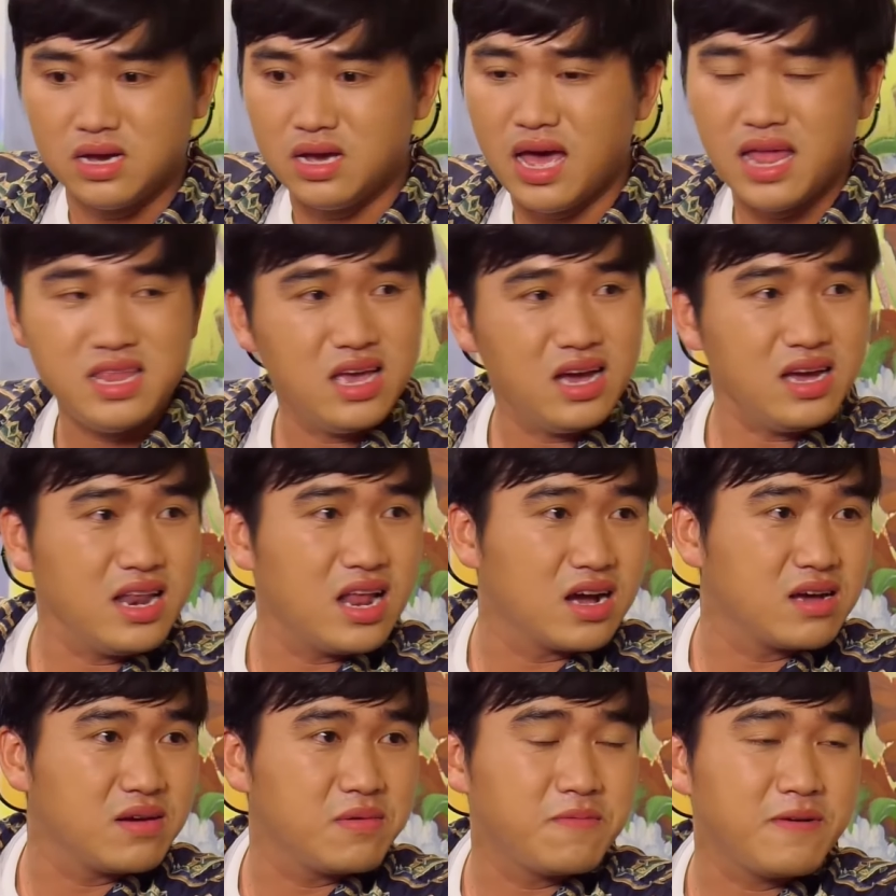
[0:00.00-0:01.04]
trời anh nhớ cái đợt
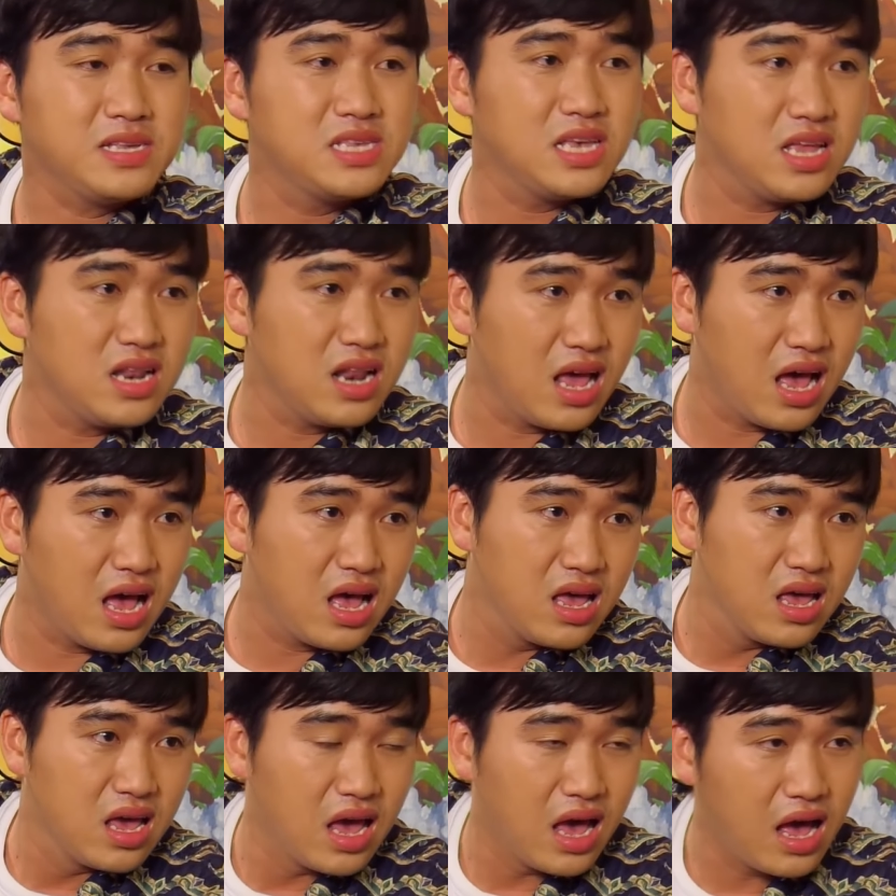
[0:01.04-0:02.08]
ờ, vaccine uh,
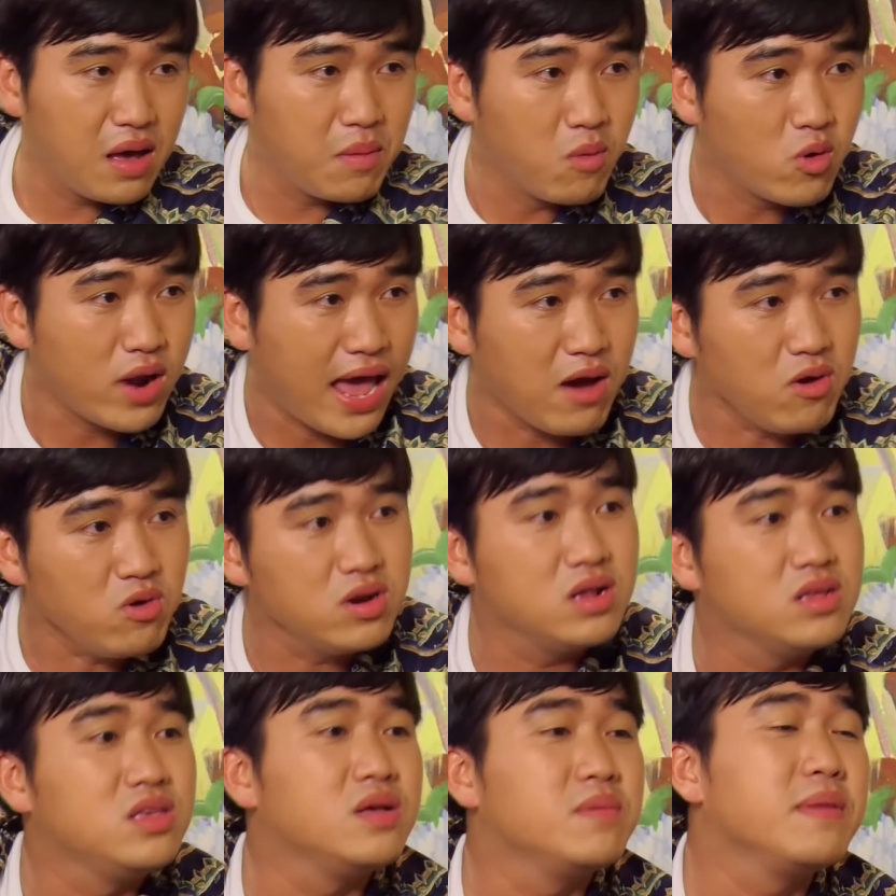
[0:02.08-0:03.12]
uh, mô não
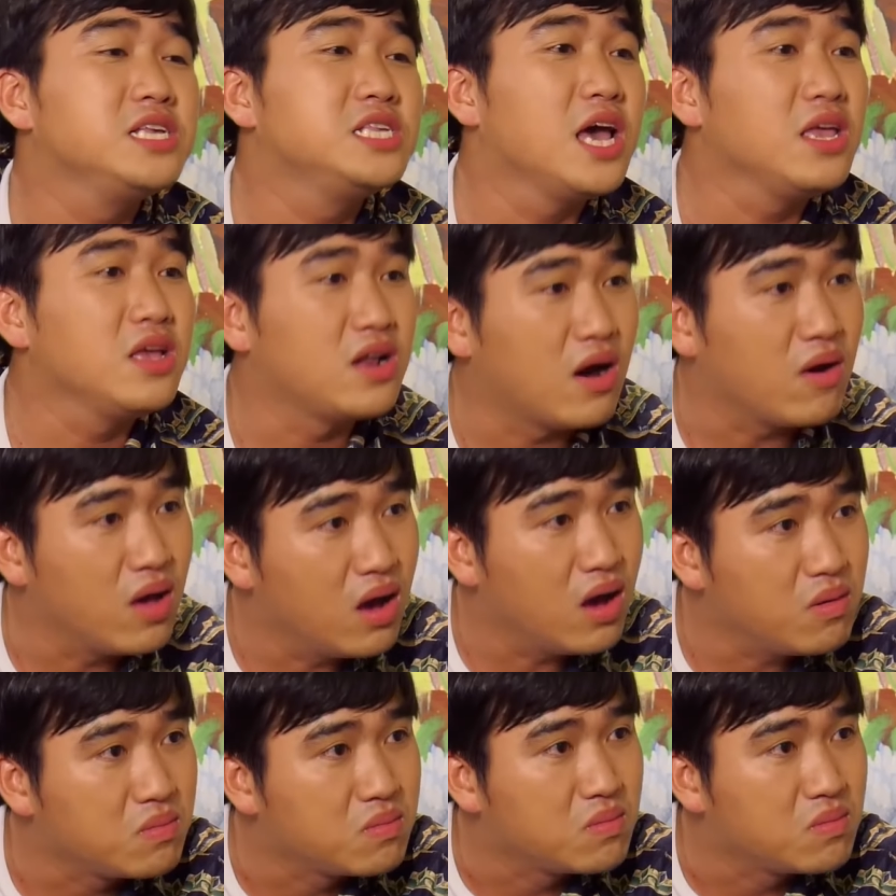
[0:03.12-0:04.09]
bc vừa rồi không